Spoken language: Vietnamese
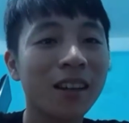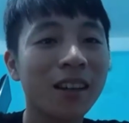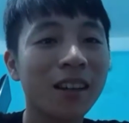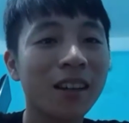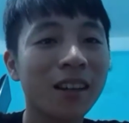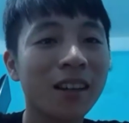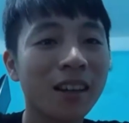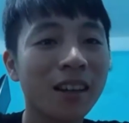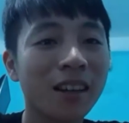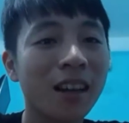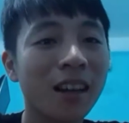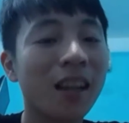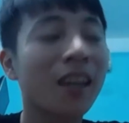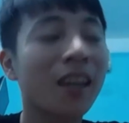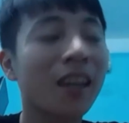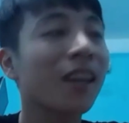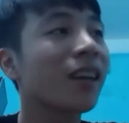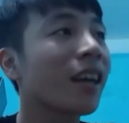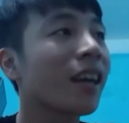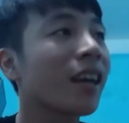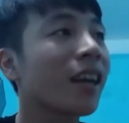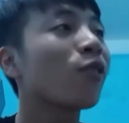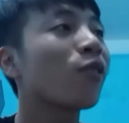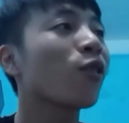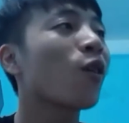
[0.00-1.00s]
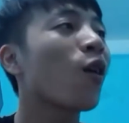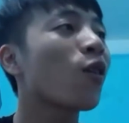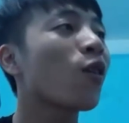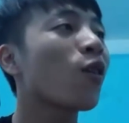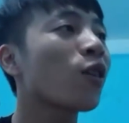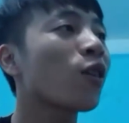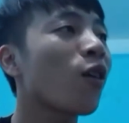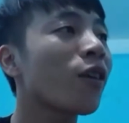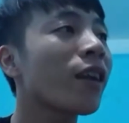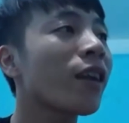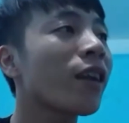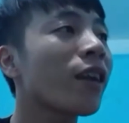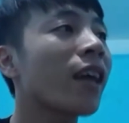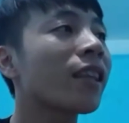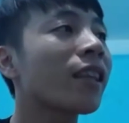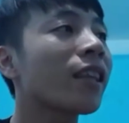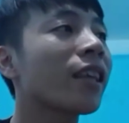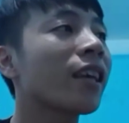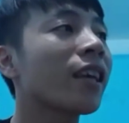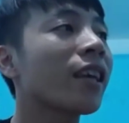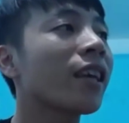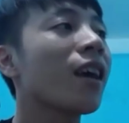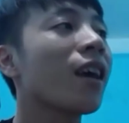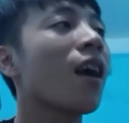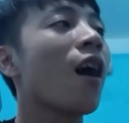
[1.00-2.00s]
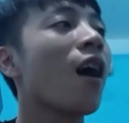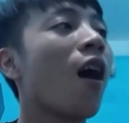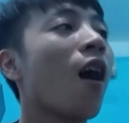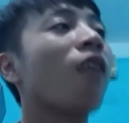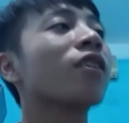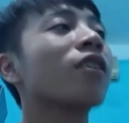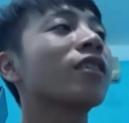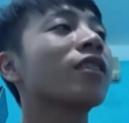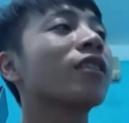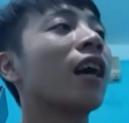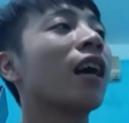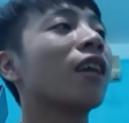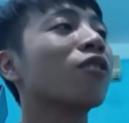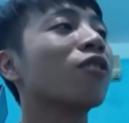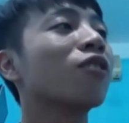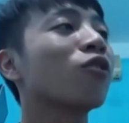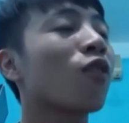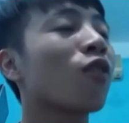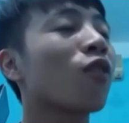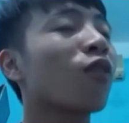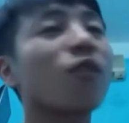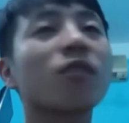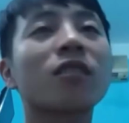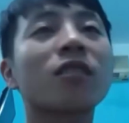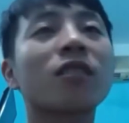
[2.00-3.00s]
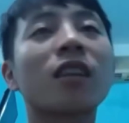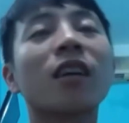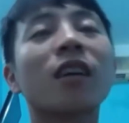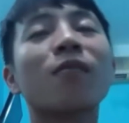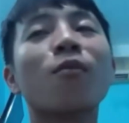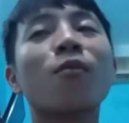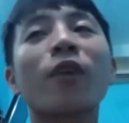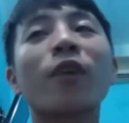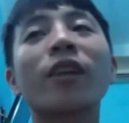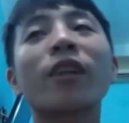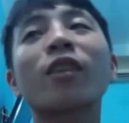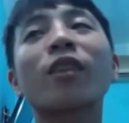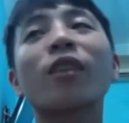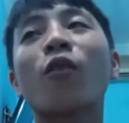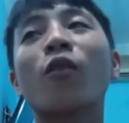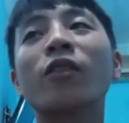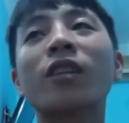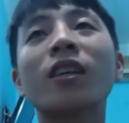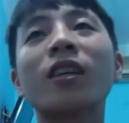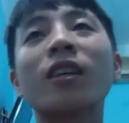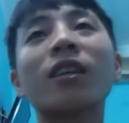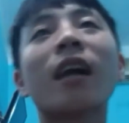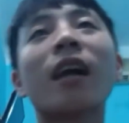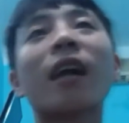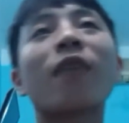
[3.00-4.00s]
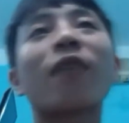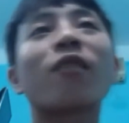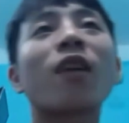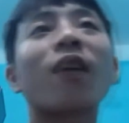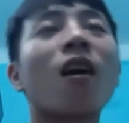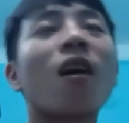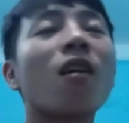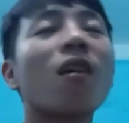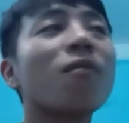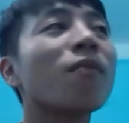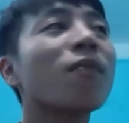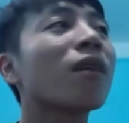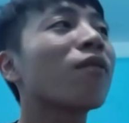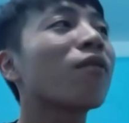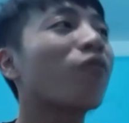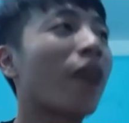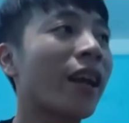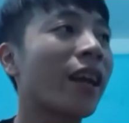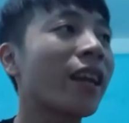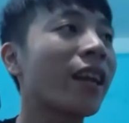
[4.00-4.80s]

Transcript: tức là khi tụi con nói ra thì họ sợ tụi con từ một cái tổ chức nào đó mà